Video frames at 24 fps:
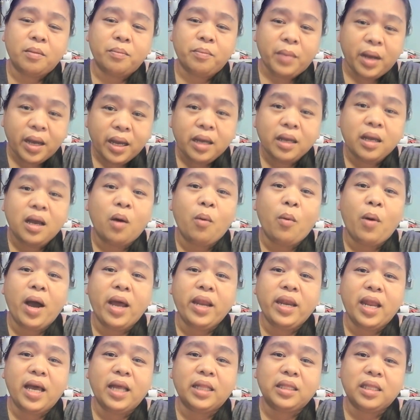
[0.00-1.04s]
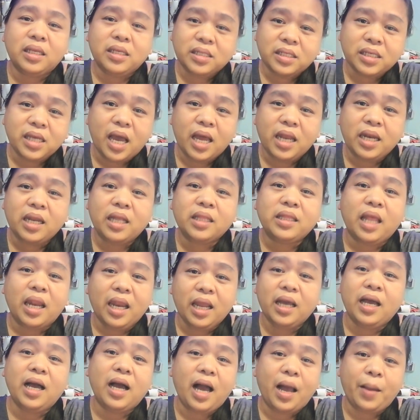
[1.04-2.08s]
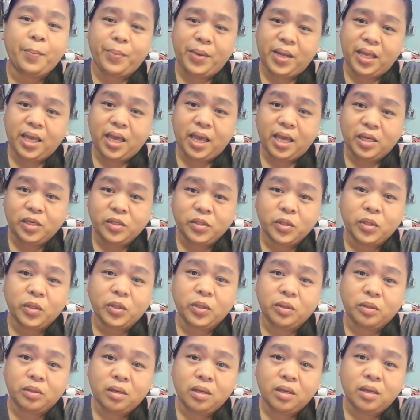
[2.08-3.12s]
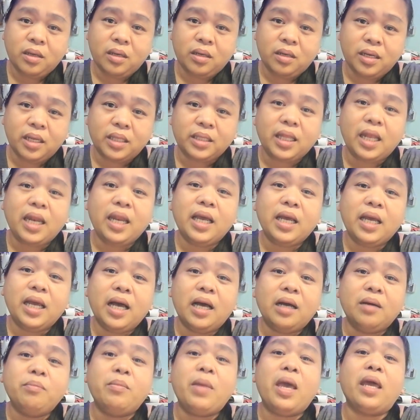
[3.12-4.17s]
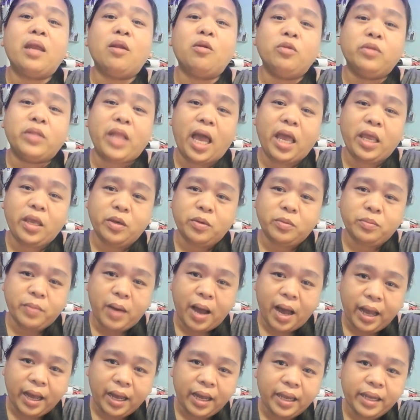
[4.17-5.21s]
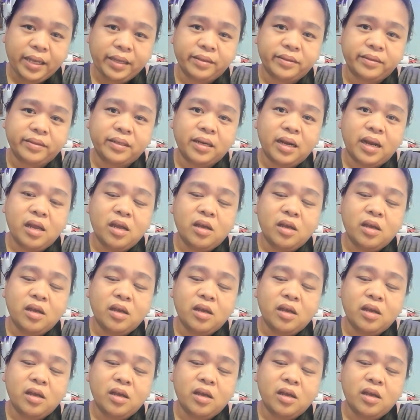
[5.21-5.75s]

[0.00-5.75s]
magawa natin siya na talagang application, na talagang meron tayong ma-hire.